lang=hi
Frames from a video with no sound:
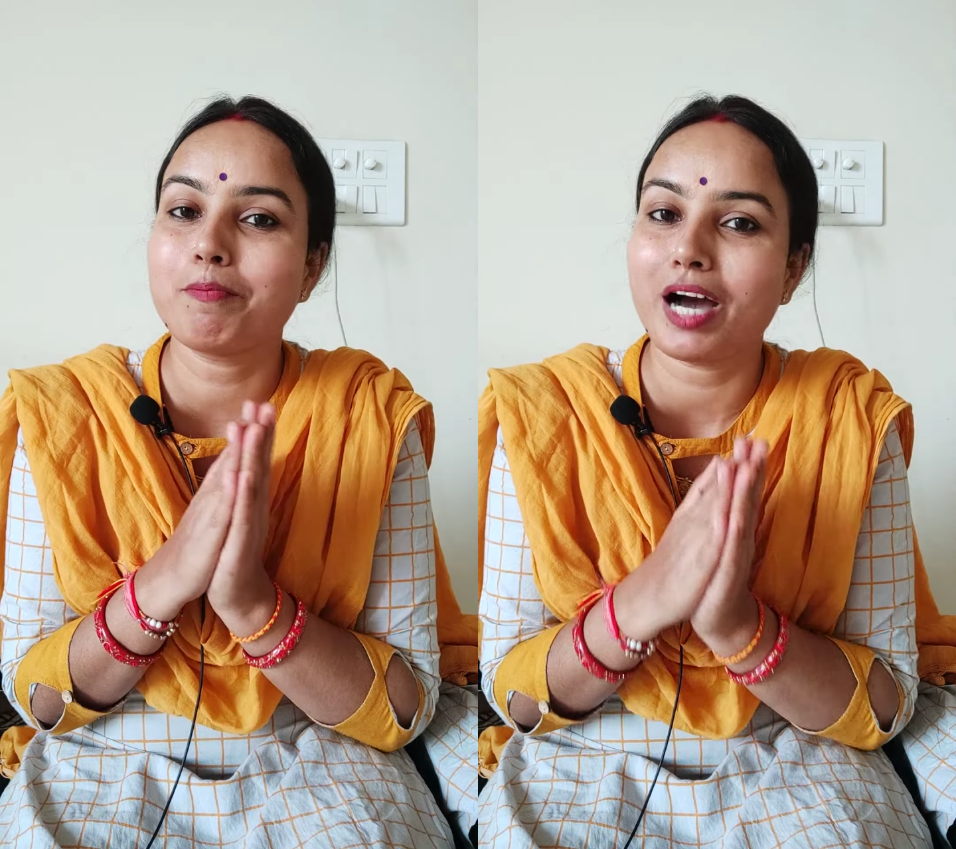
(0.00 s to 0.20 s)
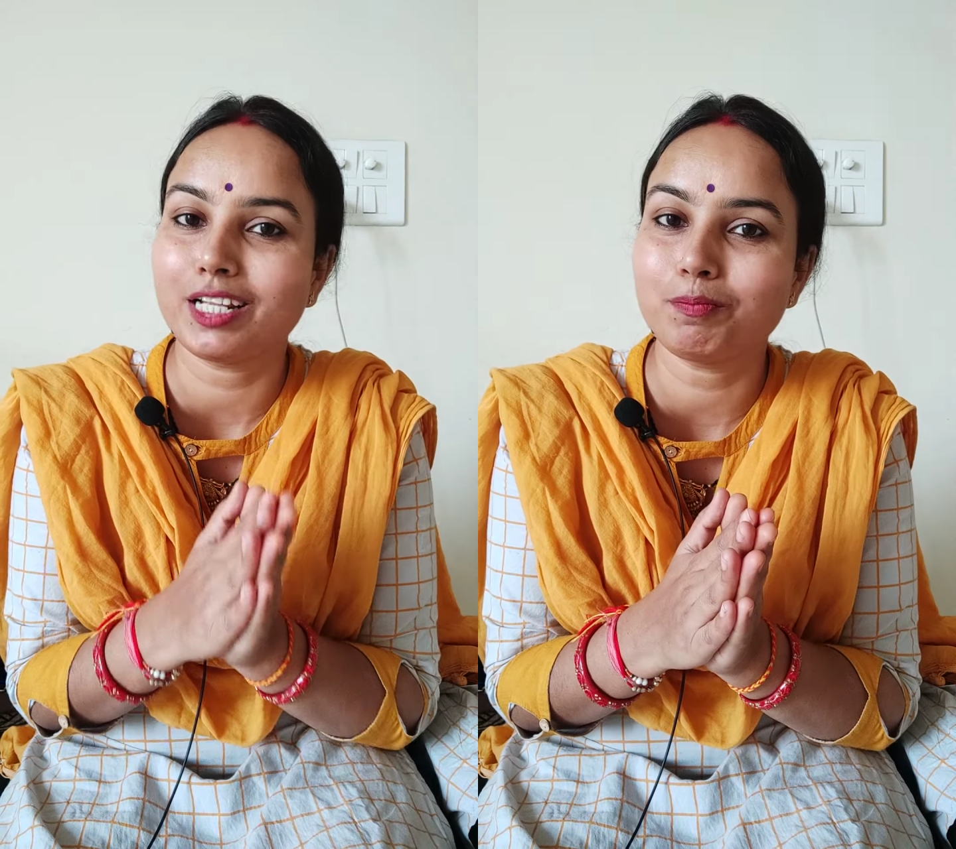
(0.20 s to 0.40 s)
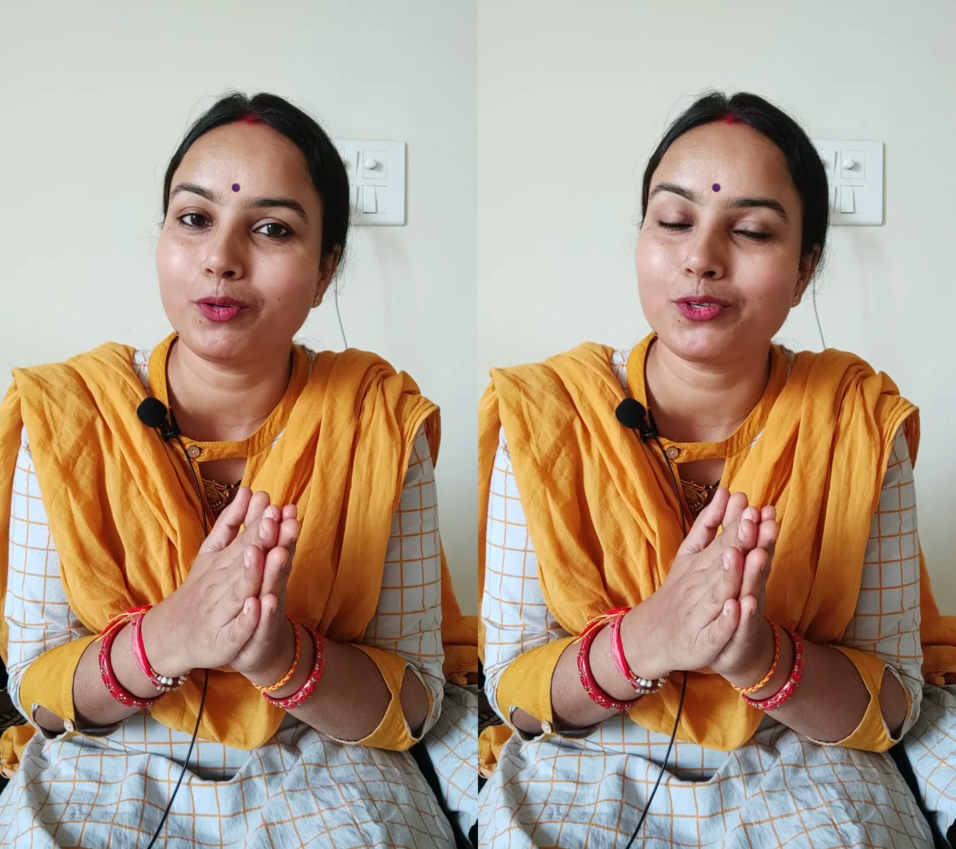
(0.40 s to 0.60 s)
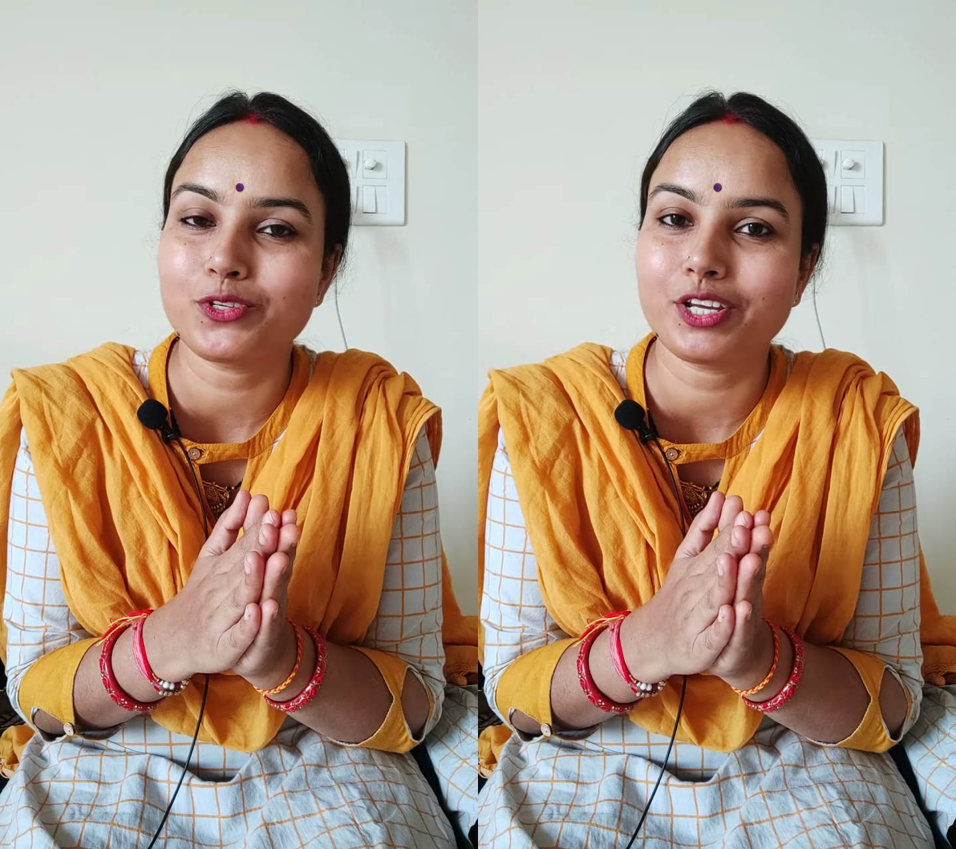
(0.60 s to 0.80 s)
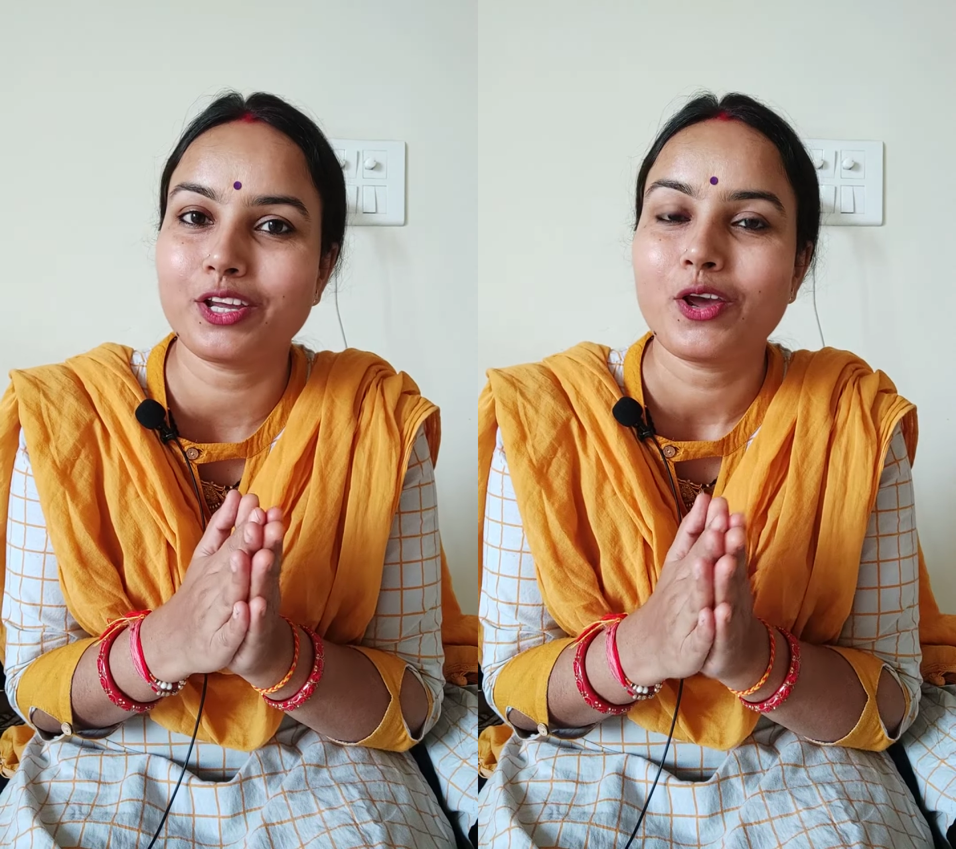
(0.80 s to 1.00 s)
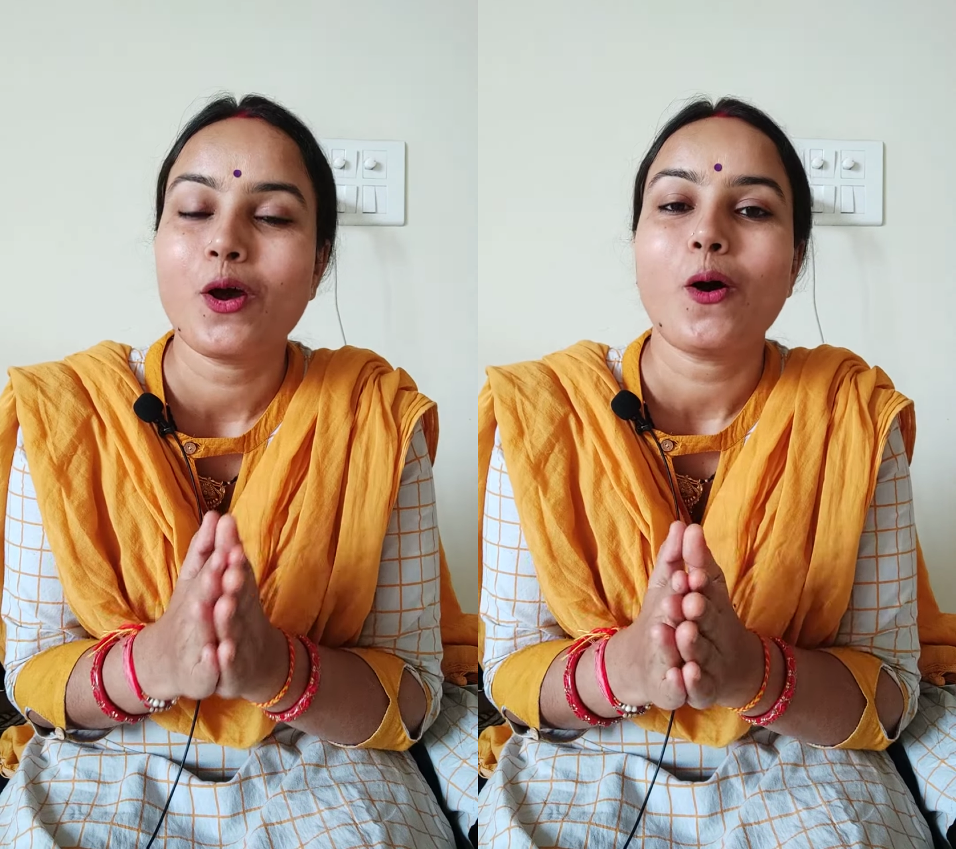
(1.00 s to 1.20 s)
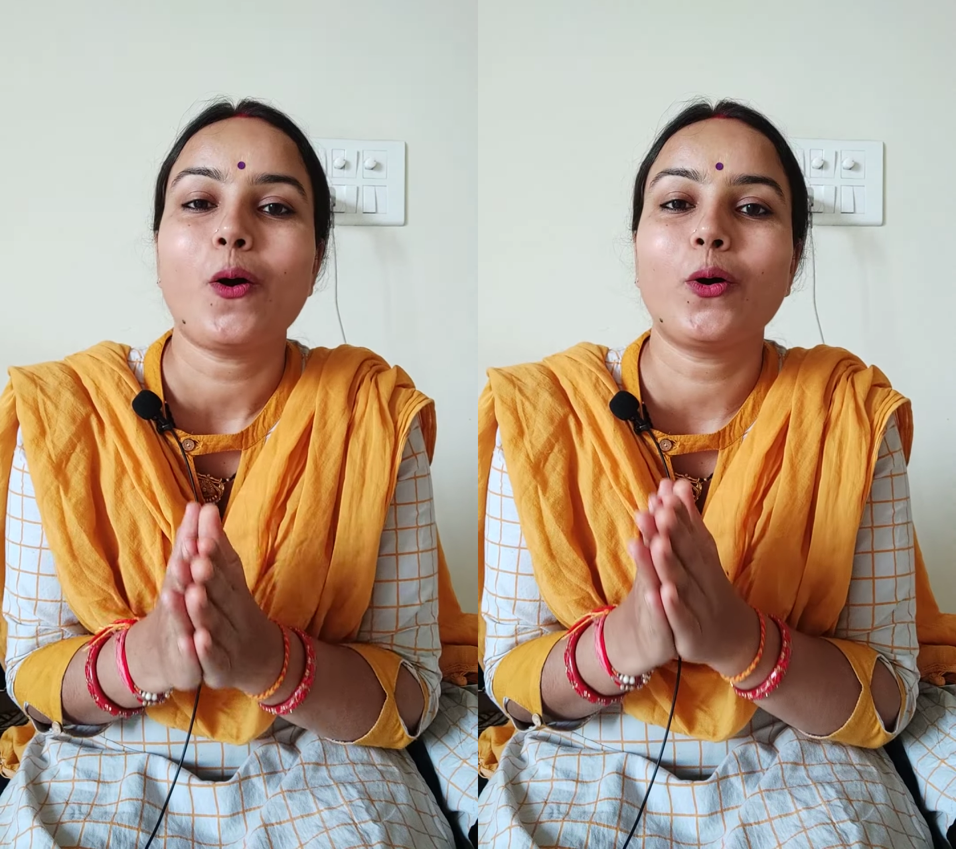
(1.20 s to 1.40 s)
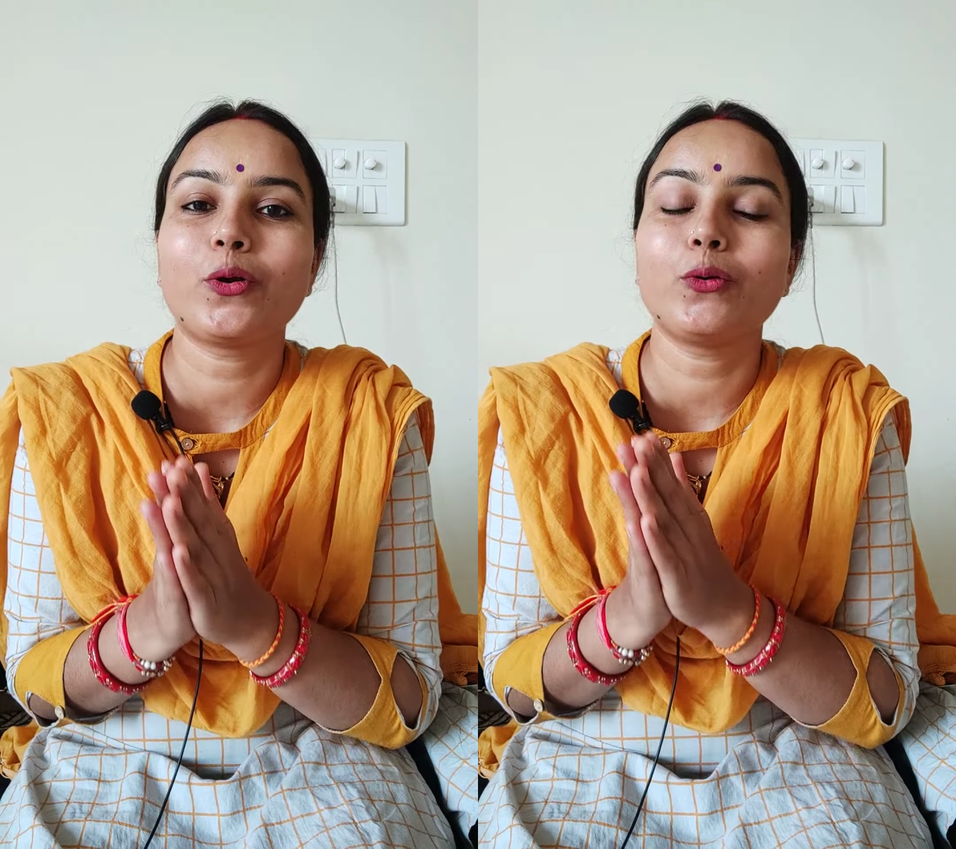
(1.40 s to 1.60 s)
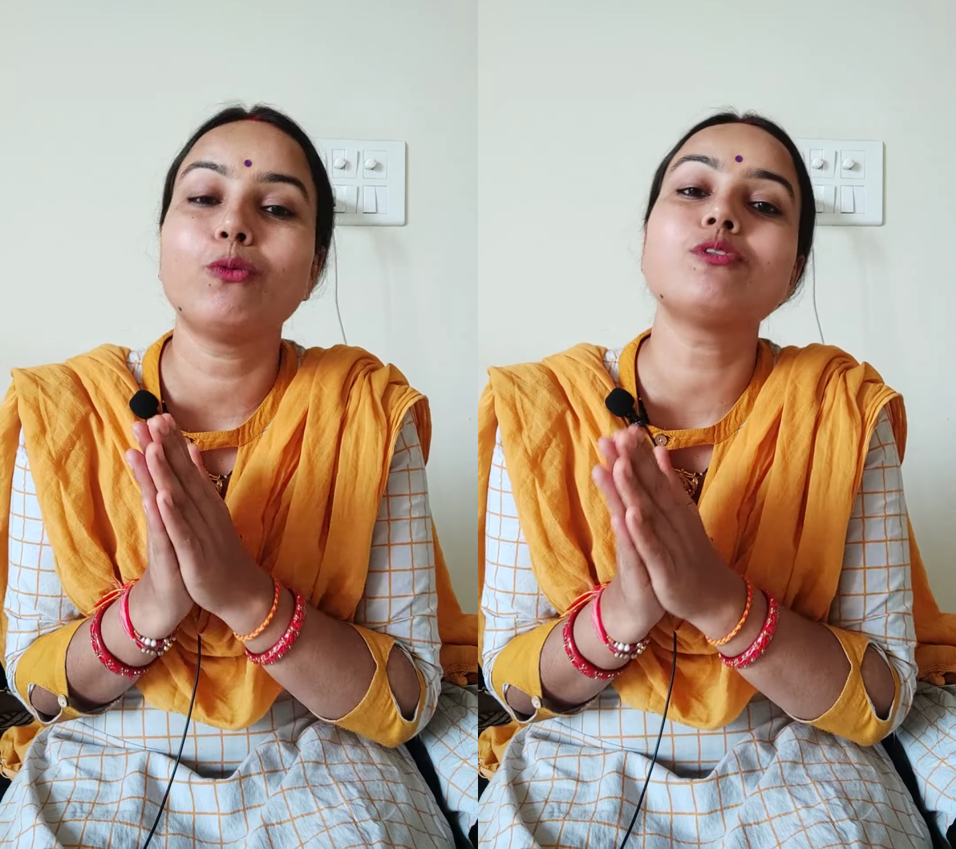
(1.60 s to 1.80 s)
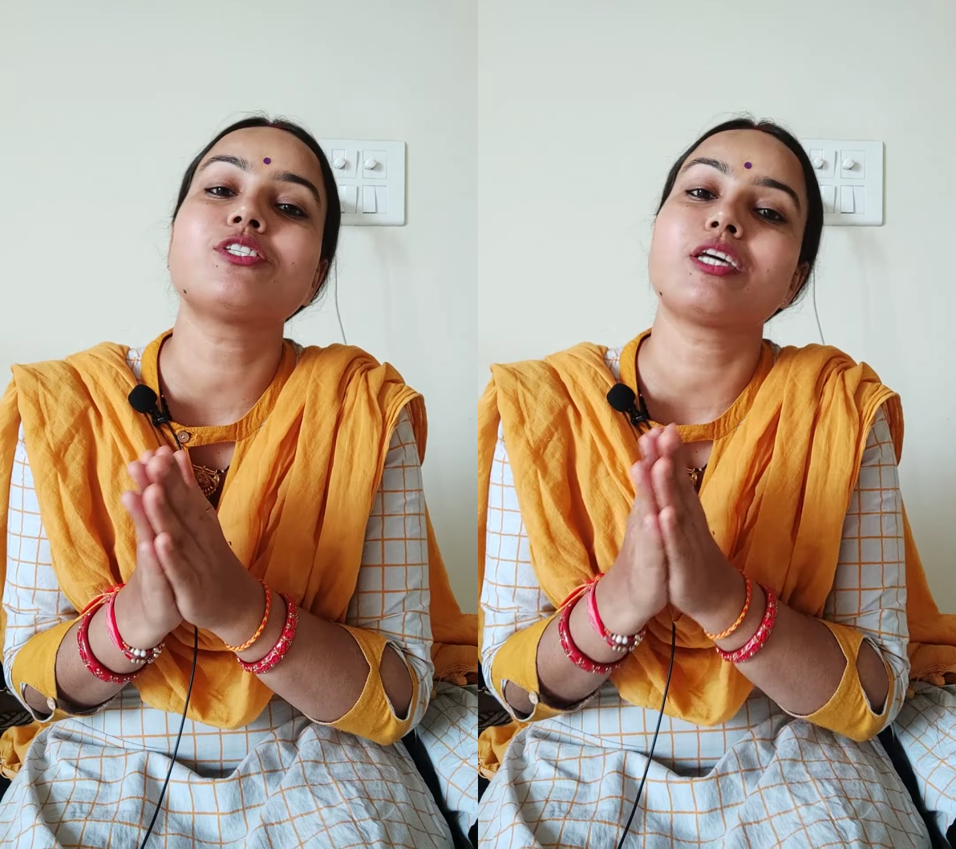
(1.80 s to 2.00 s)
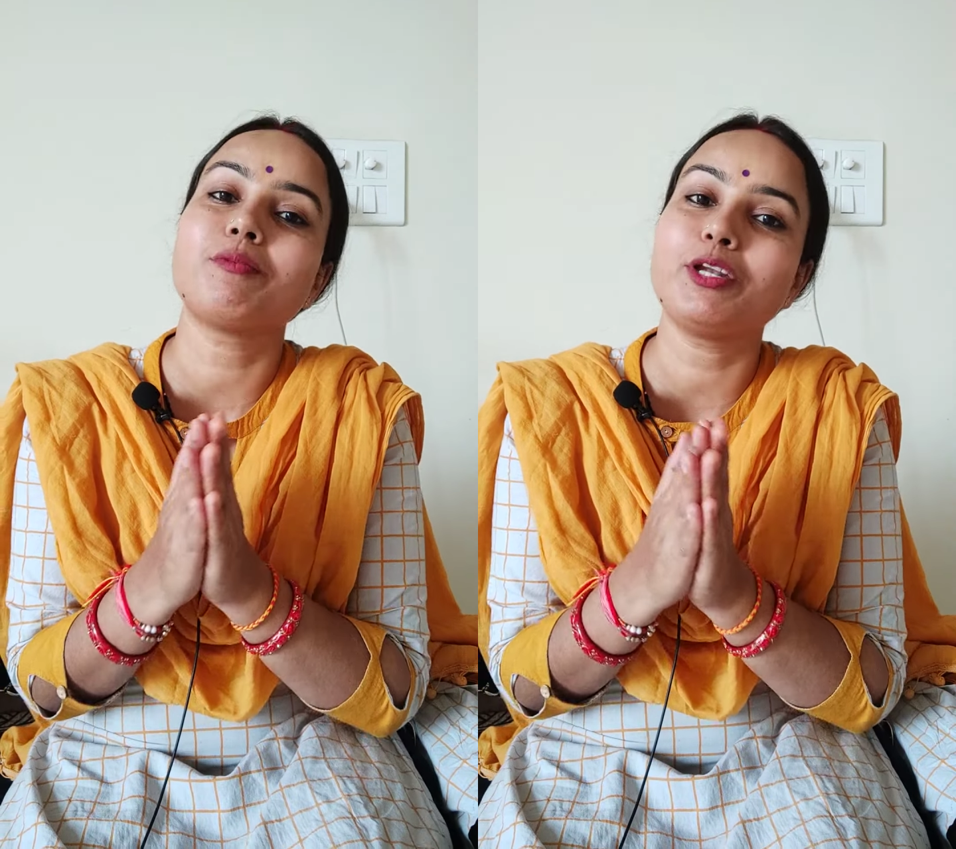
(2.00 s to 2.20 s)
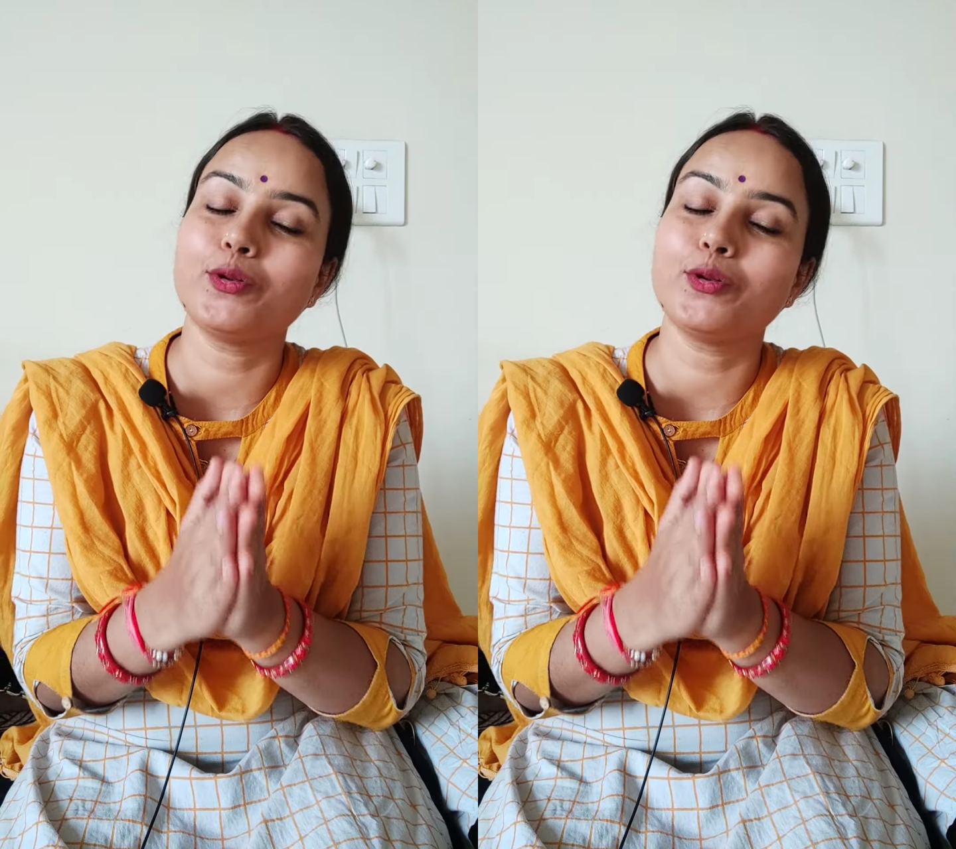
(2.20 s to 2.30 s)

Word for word: बात पहुँचे और उन सभी